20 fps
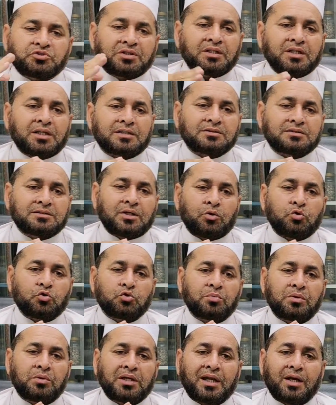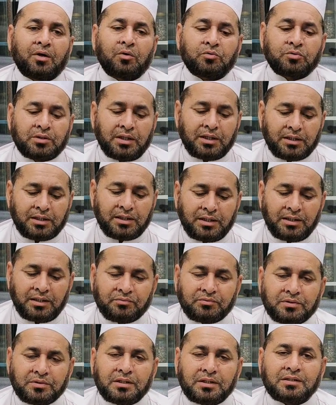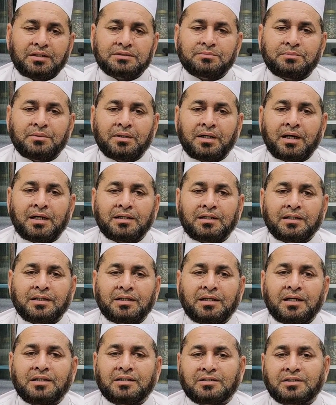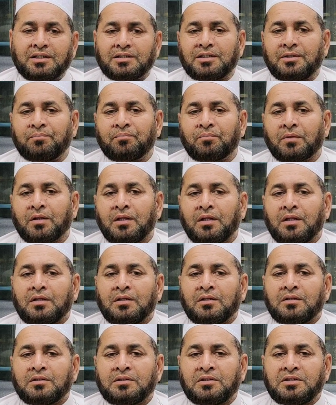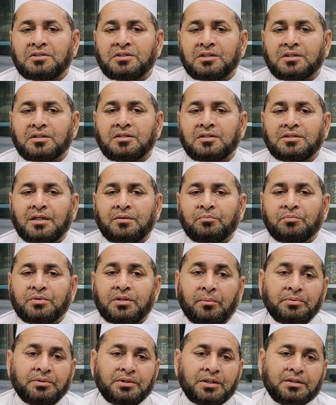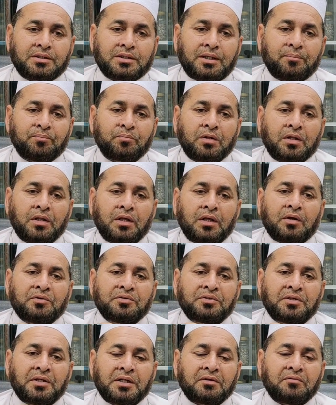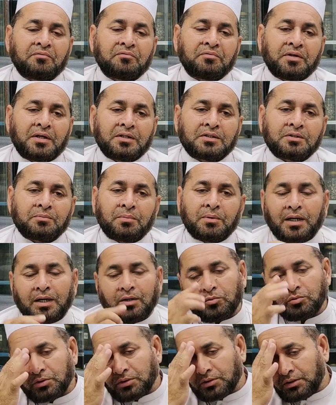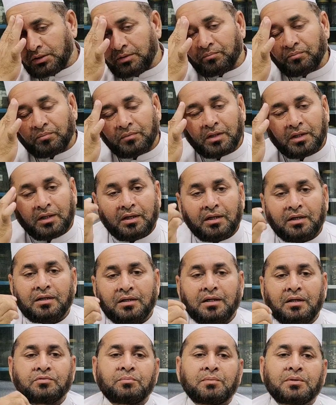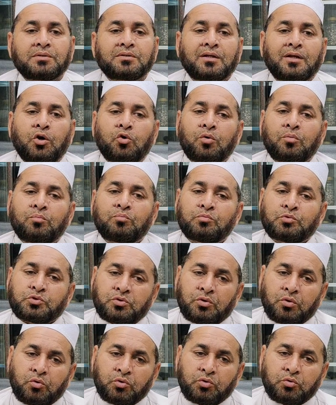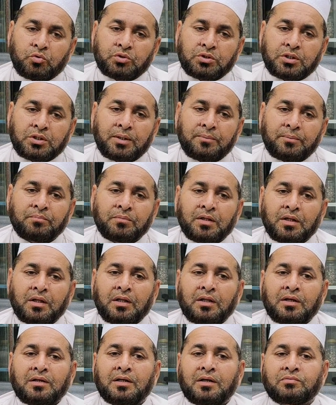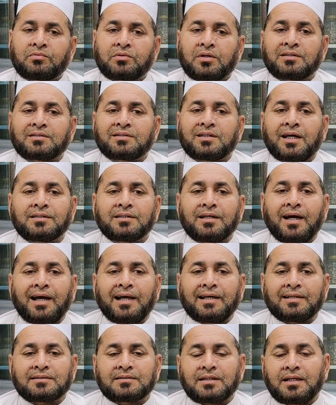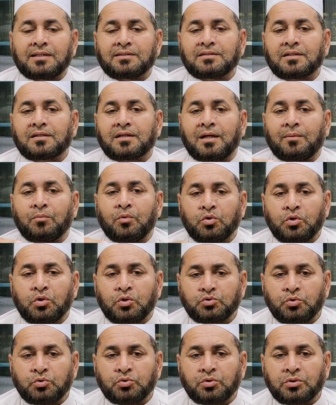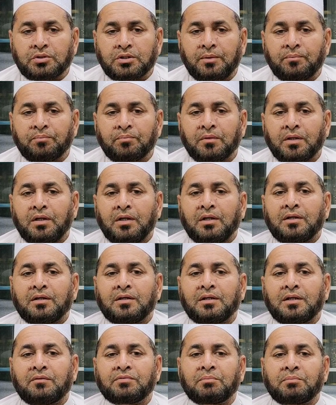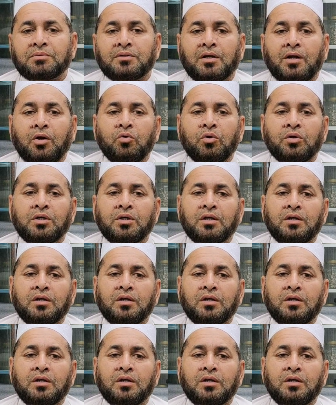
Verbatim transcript: करता है उसमें क्या होता है कि नफ्स के दरमियान के हिस्से से नीचे जान दब जाता है यानी कि वेंस ब्लॉक हो जाती हैं नफ्स में तनाव मुश्किल हो, होता है नफ्स का सैज आहिस्ता आहिस्ता कम होना शुरू हो जाता है नफ्स में तनाव आना